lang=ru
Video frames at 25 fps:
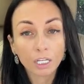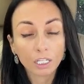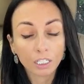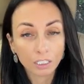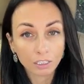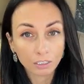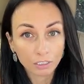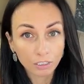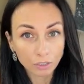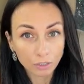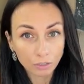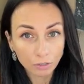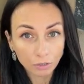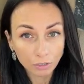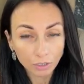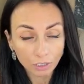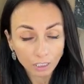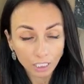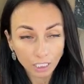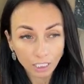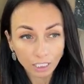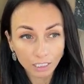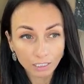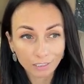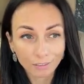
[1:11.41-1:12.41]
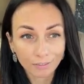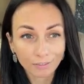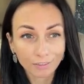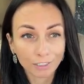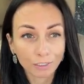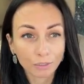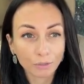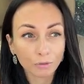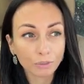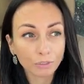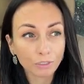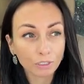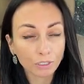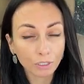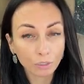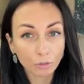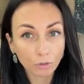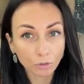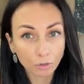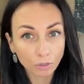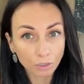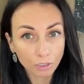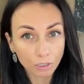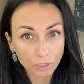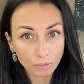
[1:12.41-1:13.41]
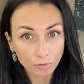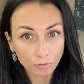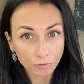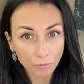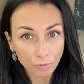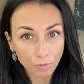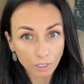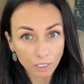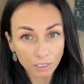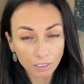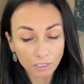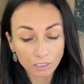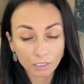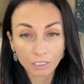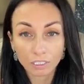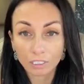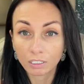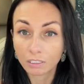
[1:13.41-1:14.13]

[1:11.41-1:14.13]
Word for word: И за счет этого люди находятся вместе,